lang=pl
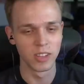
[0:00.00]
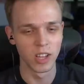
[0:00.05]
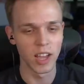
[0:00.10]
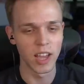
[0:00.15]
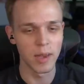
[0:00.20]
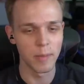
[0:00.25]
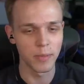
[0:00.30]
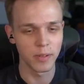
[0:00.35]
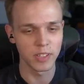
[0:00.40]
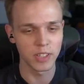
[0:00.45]
No
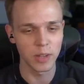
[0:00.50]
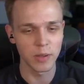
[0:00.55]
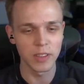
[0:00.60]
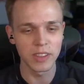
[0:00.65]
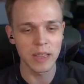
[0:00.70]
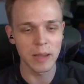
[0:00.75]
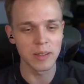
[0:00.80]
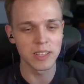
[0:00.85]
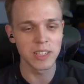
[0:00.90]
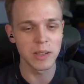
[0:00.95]
e, co mi
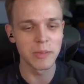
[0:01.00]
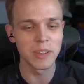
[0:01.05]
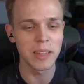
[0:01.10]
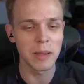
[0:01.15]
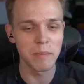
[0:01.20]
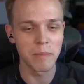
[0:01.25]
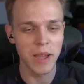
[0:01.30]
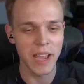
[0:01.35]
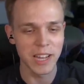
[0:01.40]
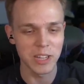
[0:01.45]
tam, co mi
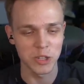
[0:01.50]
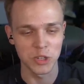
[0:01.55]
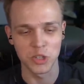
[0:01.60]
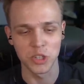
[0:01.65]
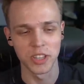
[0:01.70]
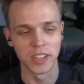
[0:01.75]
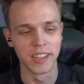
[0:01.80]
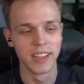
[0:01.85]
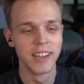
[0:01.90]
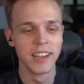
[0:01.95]
tam beczysz,
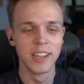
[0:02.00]
ty?